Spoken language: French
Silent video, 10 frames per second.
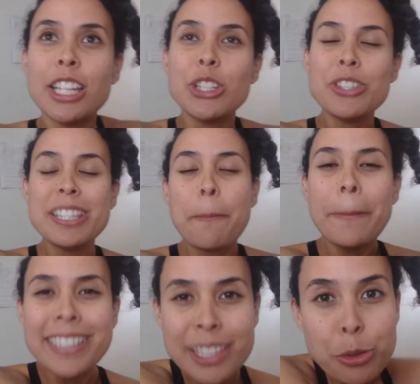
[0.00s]
Je ne sais
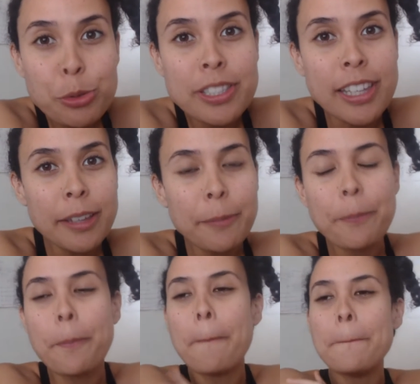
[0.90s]
pas si tu sais,
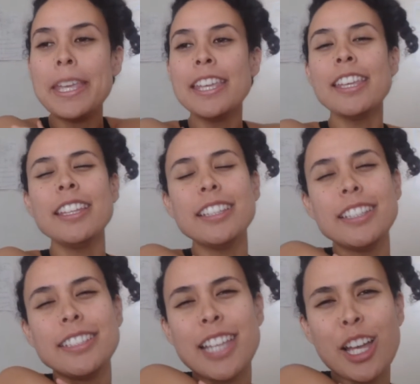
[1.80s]
mais
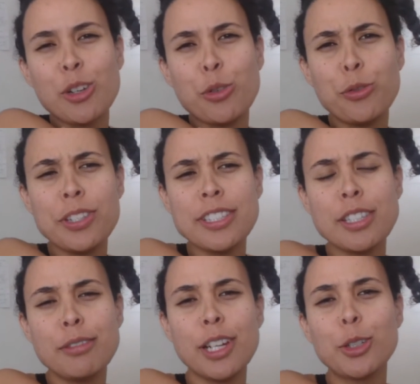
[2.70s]
il y a le
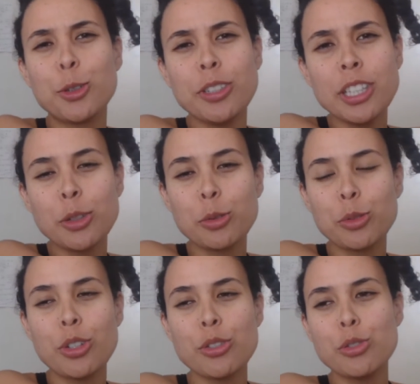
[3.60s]
festival Connexion
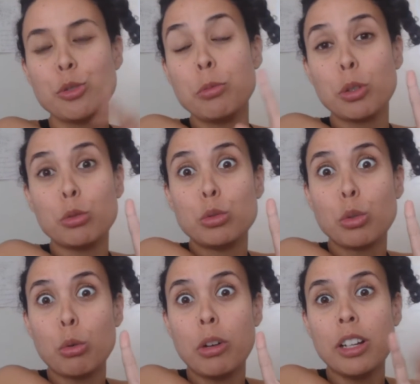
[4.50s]
Danse numéro
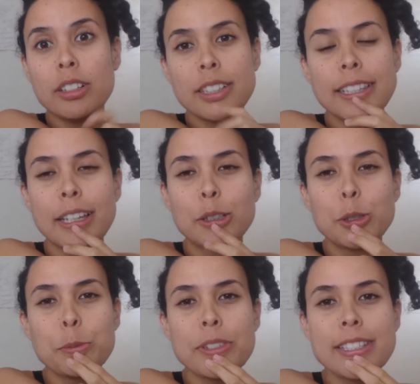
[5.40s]
3 qui a
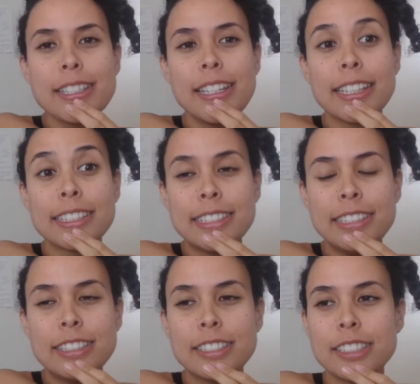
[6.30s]
commencé lundi.
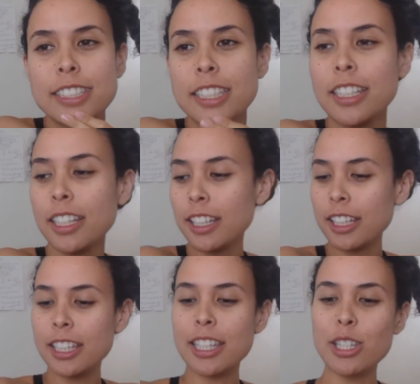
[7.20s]

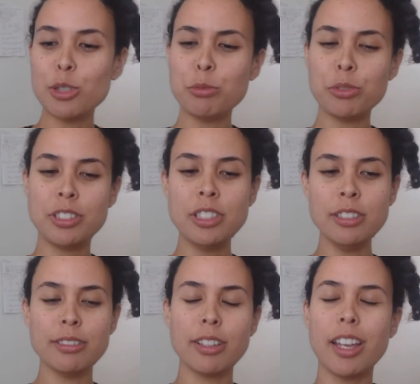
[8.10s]
Et je me
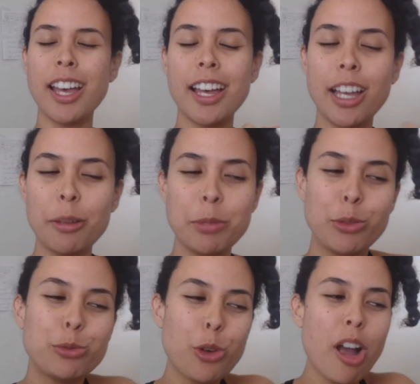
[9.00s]
dis, ah, mais il
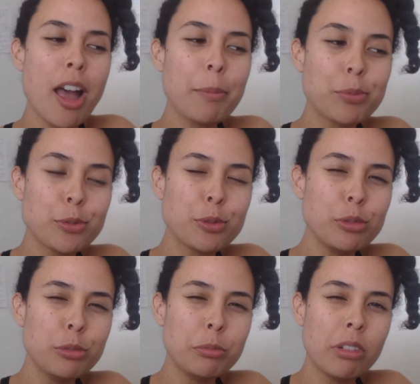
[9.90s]
faut
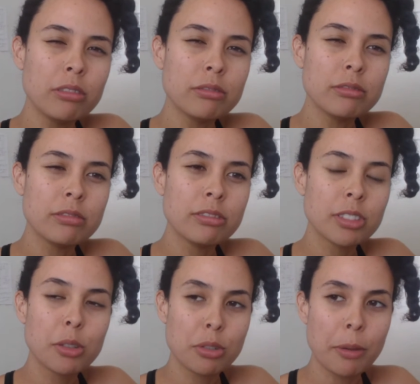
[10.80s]
absolument
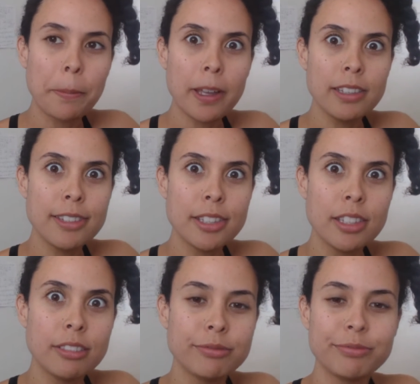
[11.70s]
que j'en parle ici.